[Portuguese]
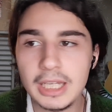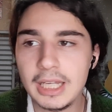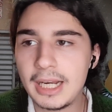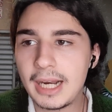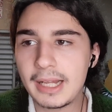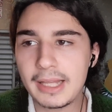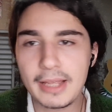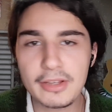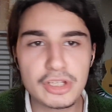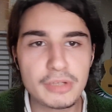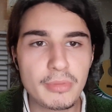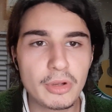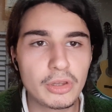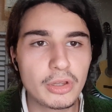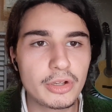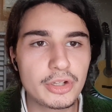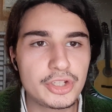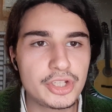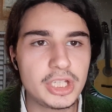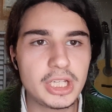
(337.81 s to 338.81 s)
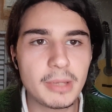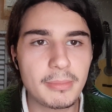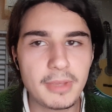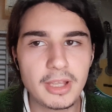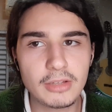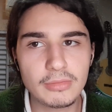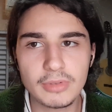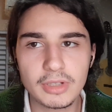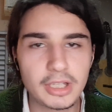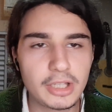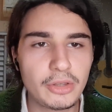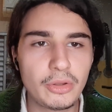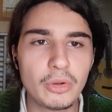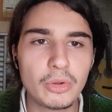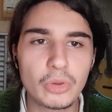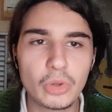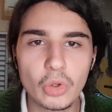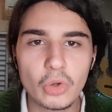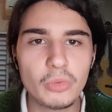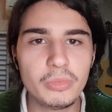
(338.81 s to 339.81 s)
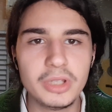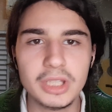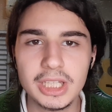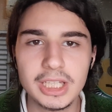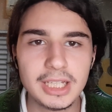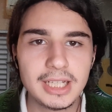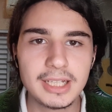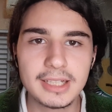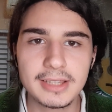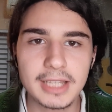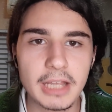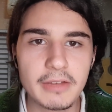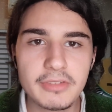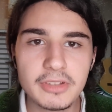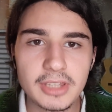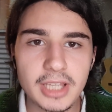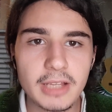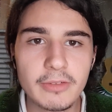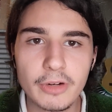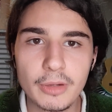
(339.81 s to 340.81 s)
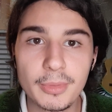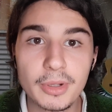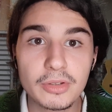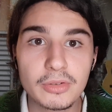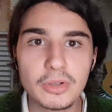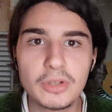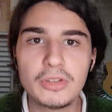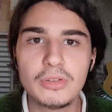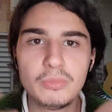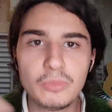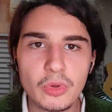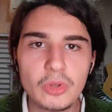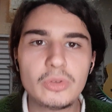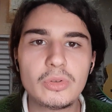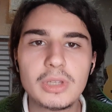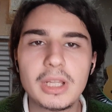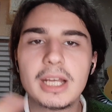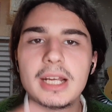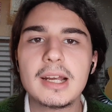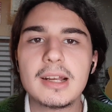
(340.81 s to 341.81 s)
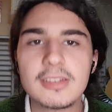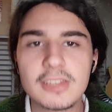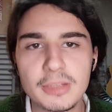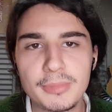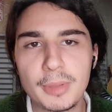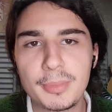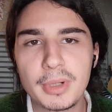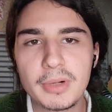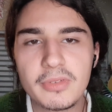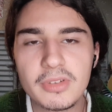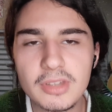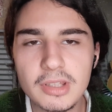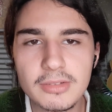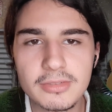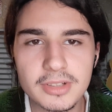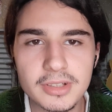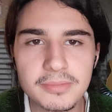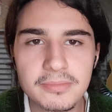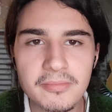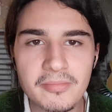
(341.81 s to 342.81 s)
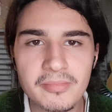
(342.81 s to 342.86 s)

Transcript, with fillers: Canais de biologia mesmo aqui no YouTube devem ter informações muito legais também para você ver.